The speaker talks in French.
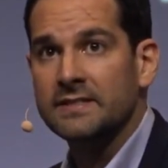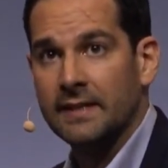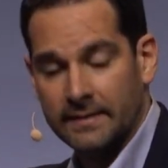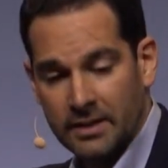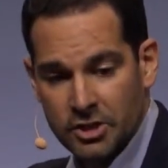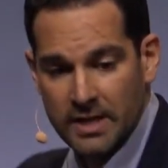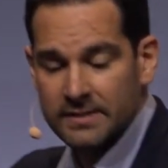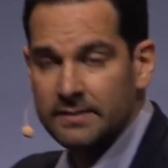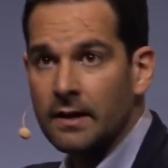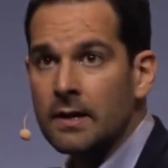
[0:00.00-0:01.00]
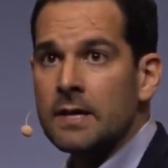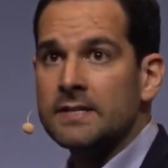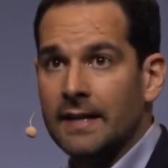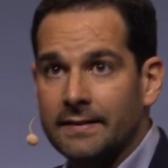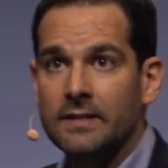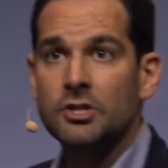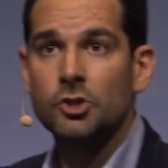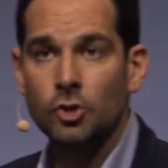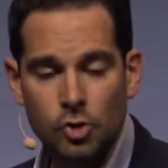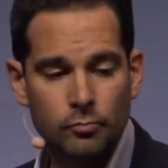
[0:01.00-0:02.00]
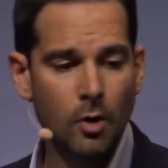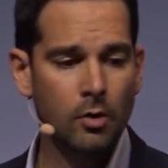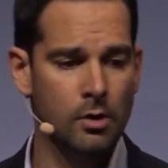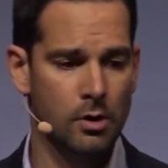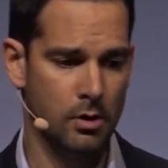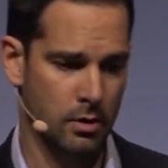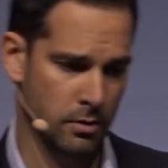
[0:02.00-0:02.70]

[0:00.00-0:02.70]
certains gestes, certains changements euh,